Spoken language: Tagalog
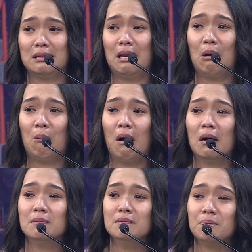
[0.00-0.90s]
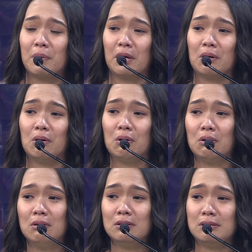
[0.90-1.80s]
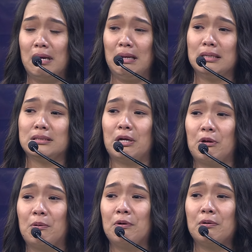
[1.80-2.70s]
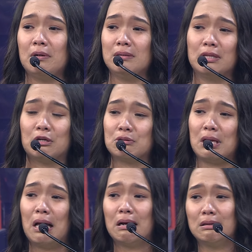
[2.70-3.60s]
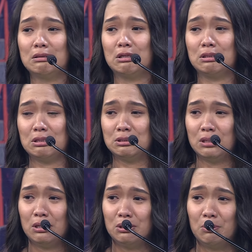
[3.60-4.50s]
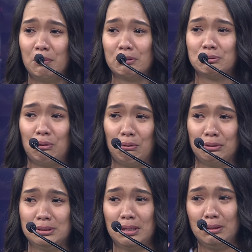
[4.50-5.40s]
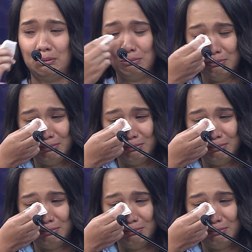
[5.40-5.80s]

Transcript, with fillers: dalawa. Pero dahil sa'yo, hindi ko talaga natitiis na hindi mag-sorry sa'yo.